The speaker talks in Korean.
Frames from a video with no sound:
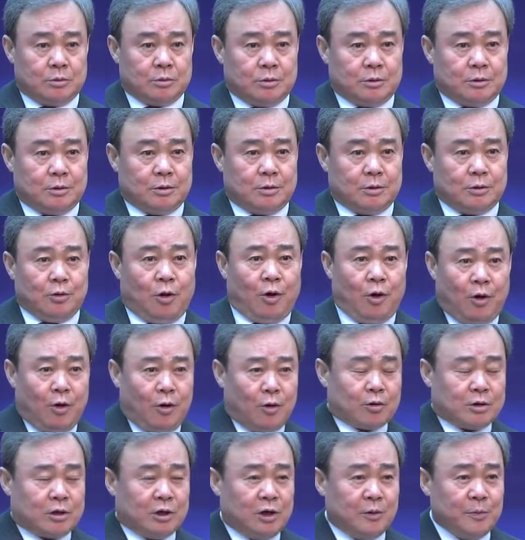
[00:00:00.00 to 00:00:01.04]
No
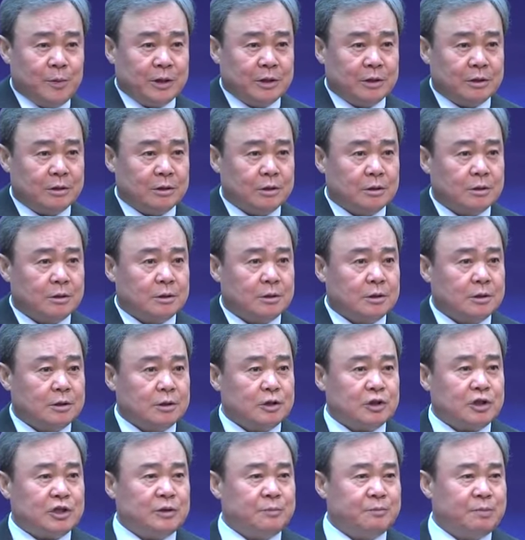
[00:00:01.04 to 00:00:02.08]
그러면은
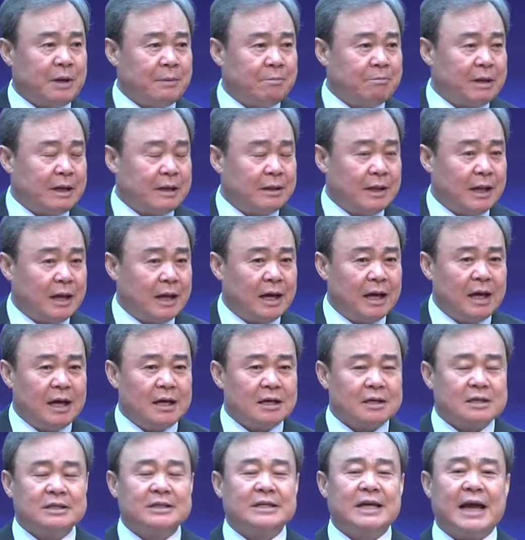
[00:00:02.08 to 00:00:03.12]
심판받나?
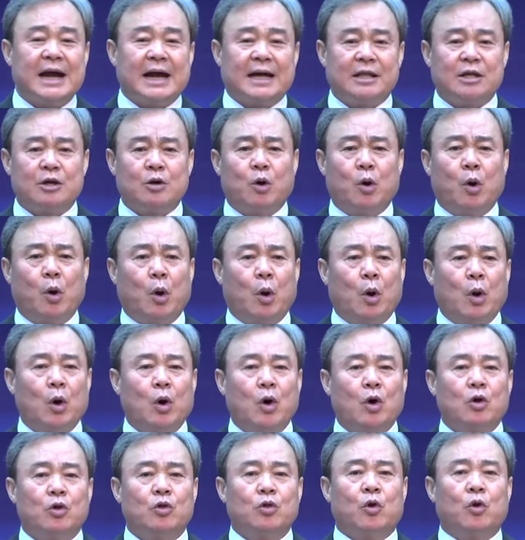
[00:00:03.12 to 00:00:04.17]
그게 아니고
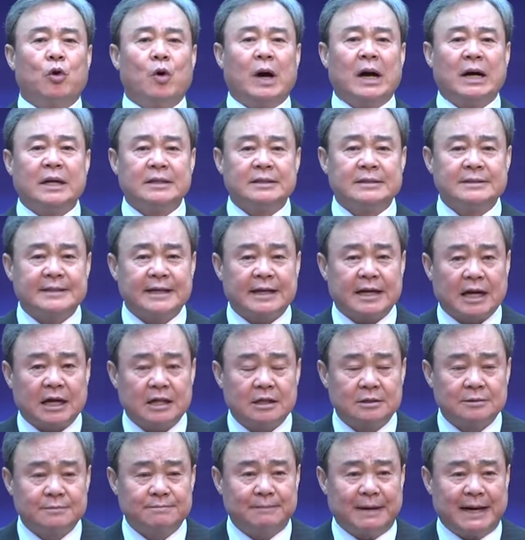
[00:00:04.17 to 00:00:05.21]
노하는
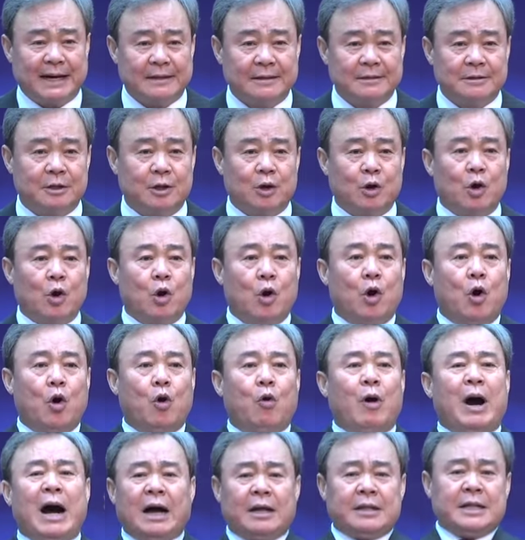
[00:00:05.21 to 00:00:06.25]
자라는 말은
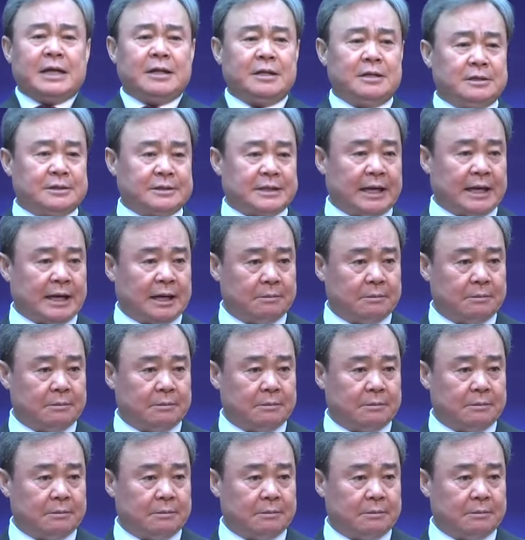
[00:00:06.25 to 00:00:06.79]
화내는 사람.